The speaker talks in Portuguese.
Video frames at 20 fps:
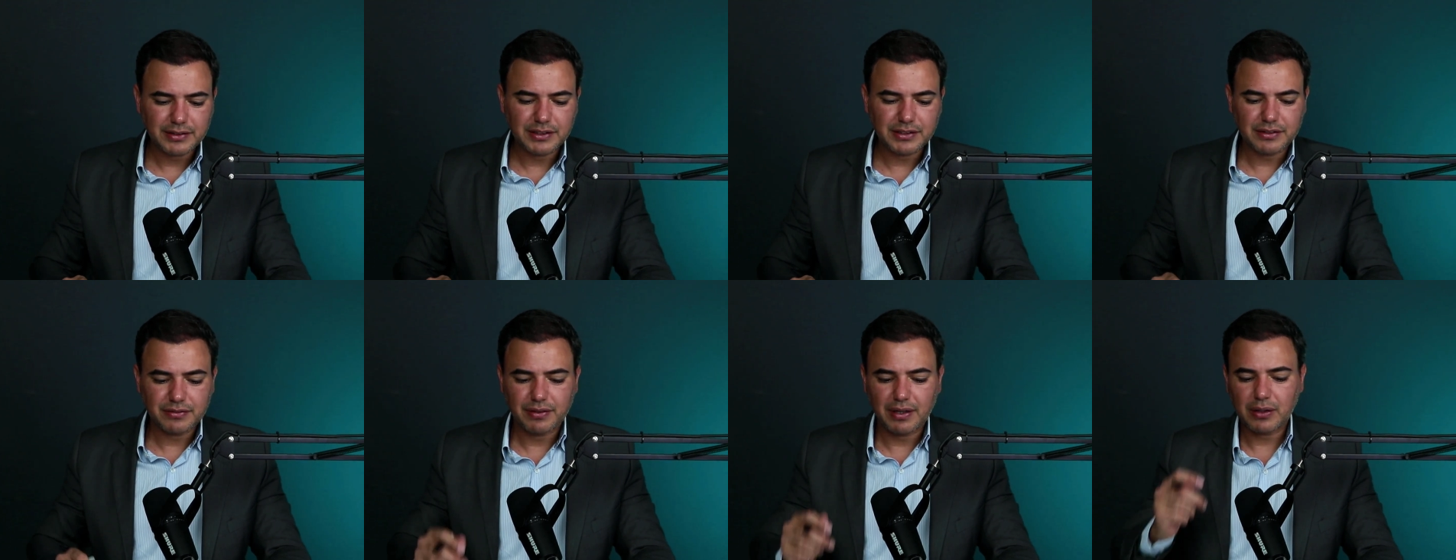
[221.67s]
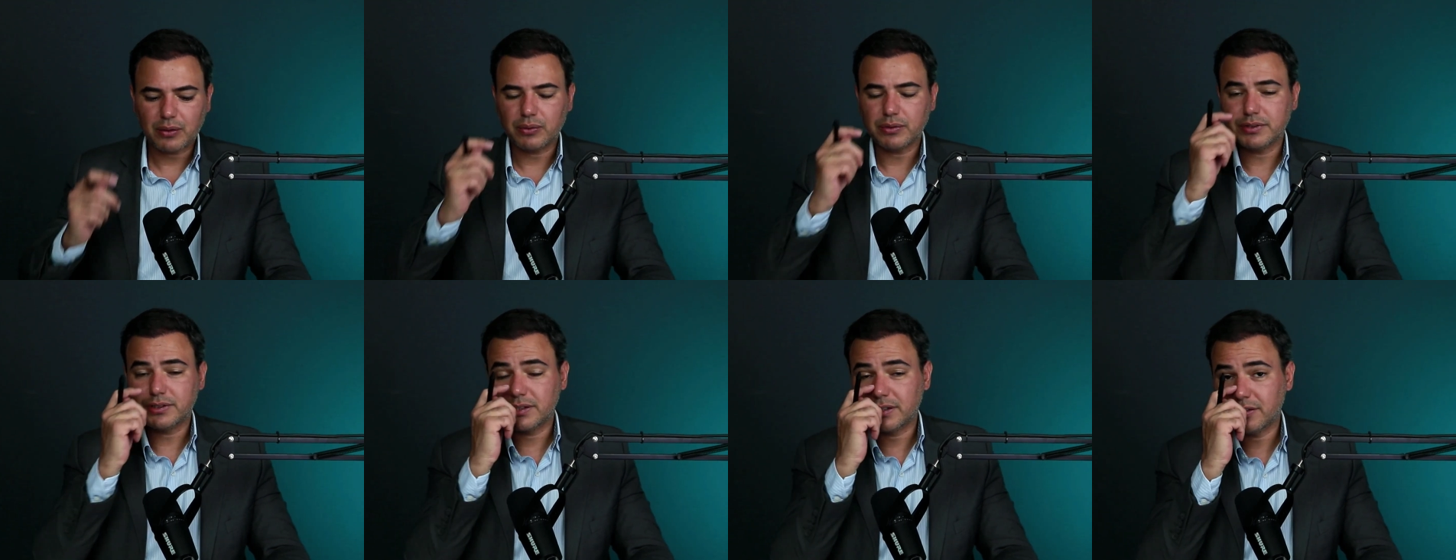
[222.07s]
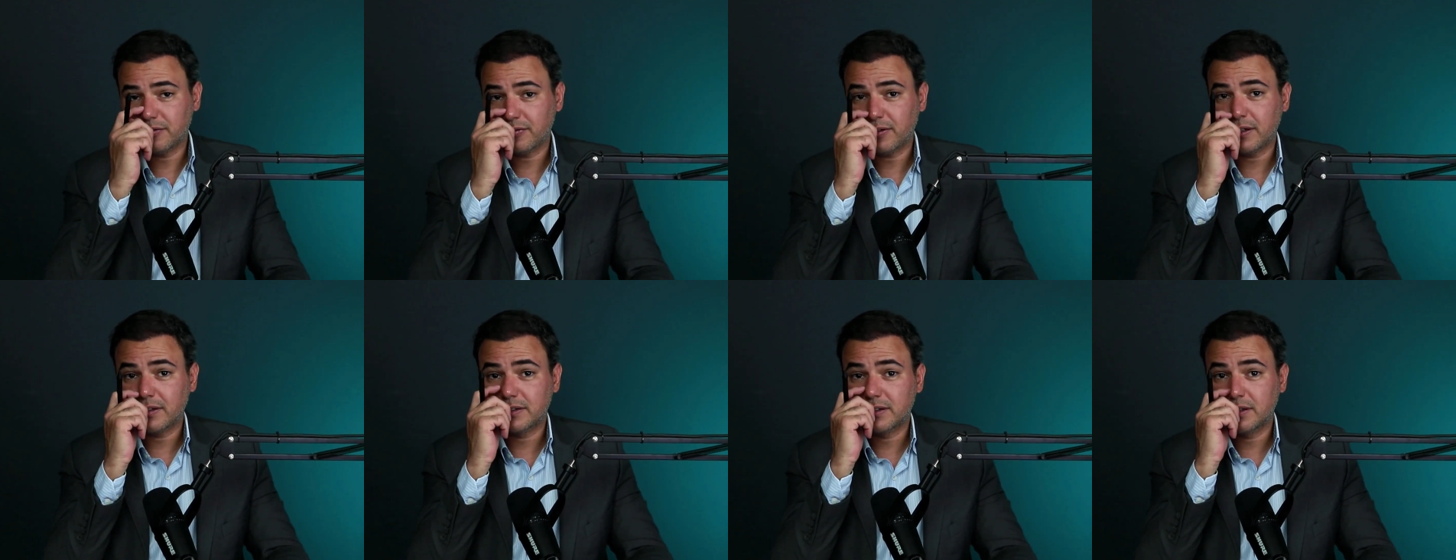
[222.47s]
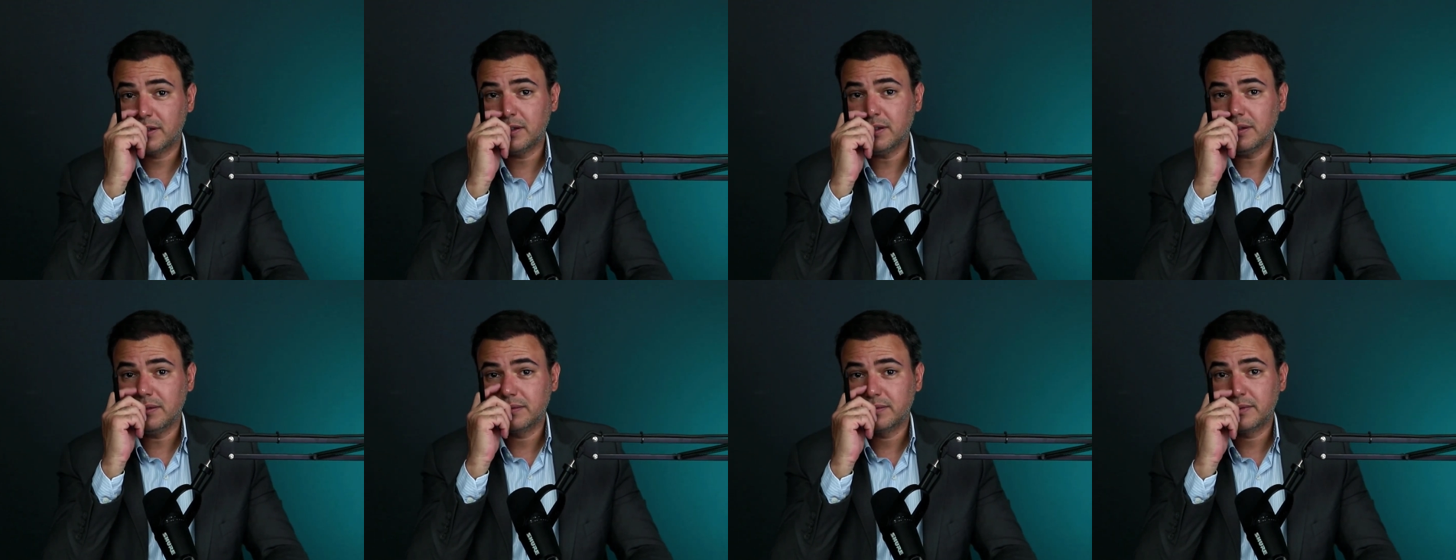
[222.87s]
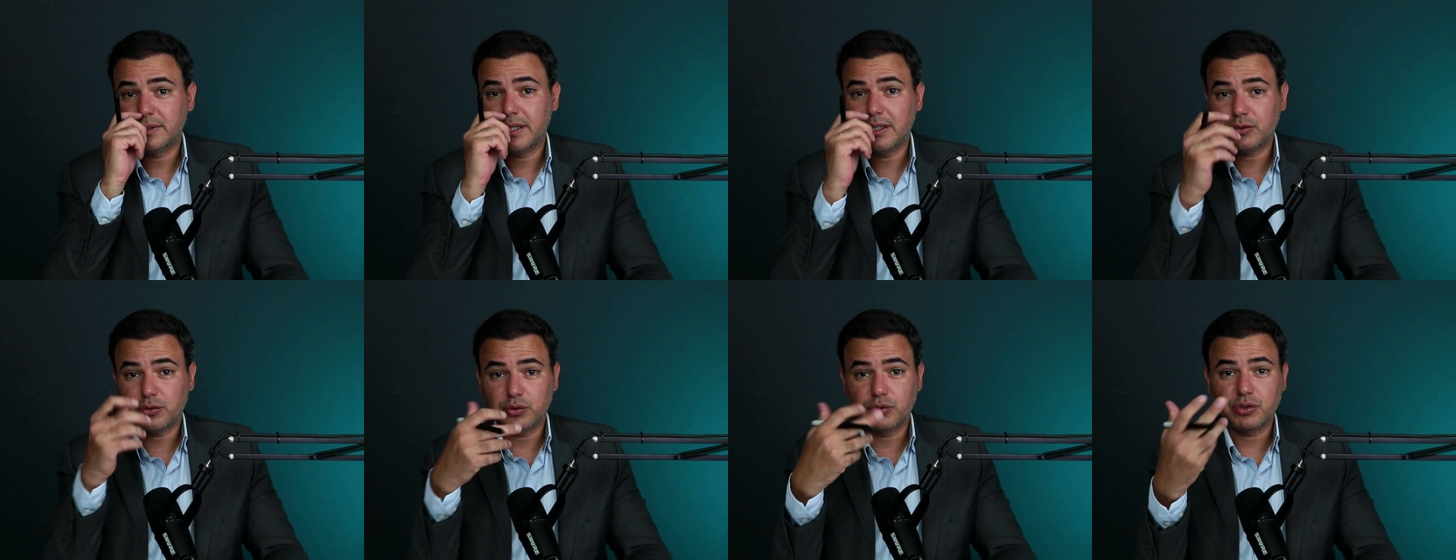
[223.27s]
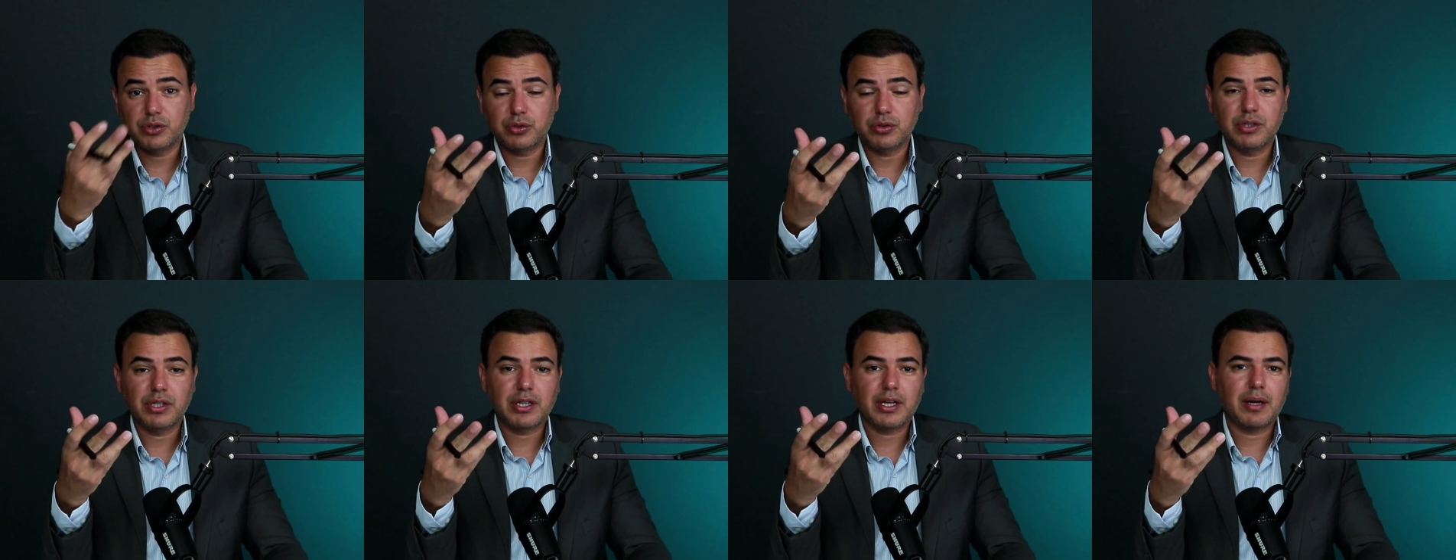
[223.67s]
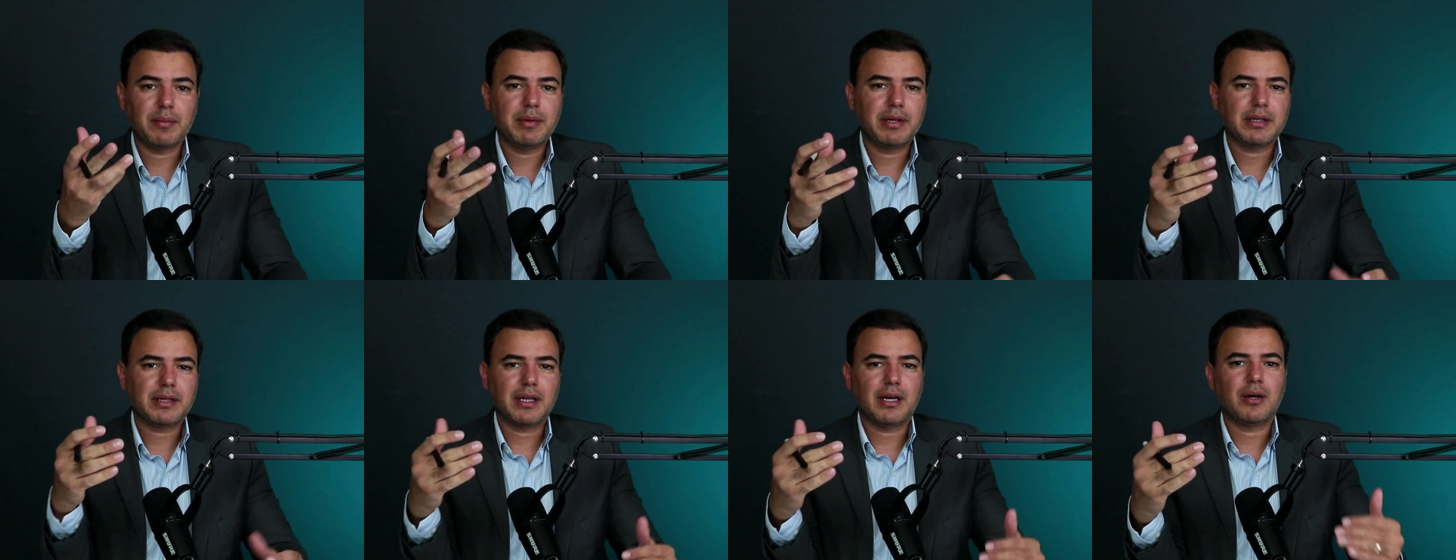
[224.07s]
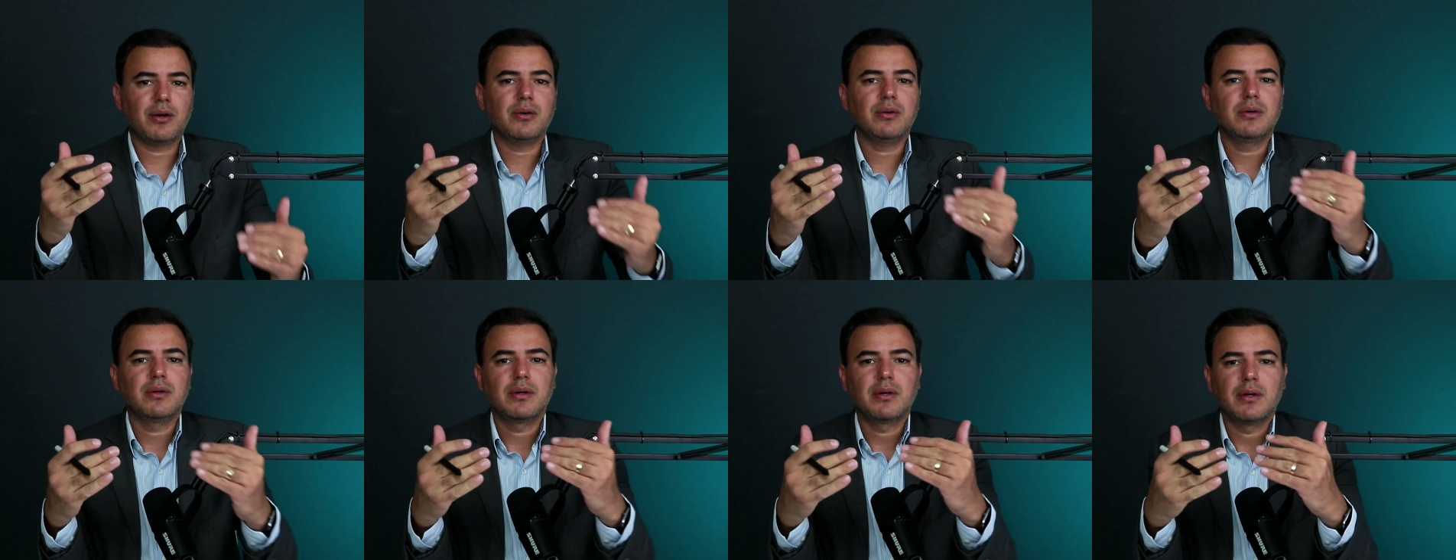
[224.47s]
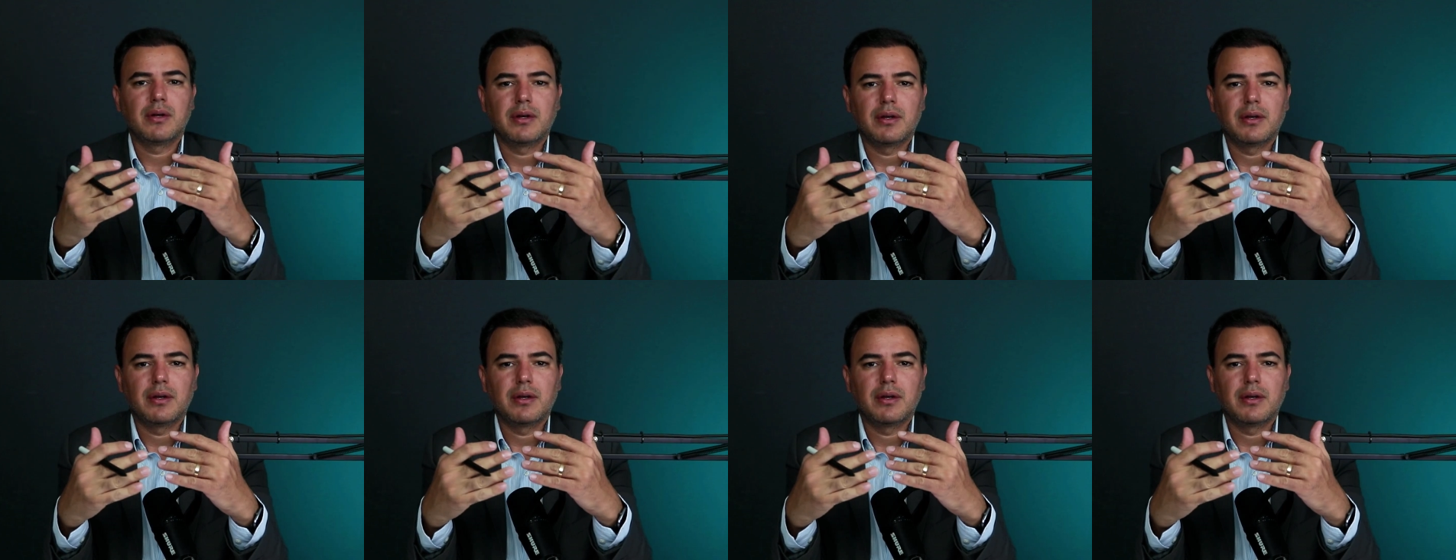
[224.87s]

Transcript: a gente vai conseguir fazer, dentro do estudo incremental,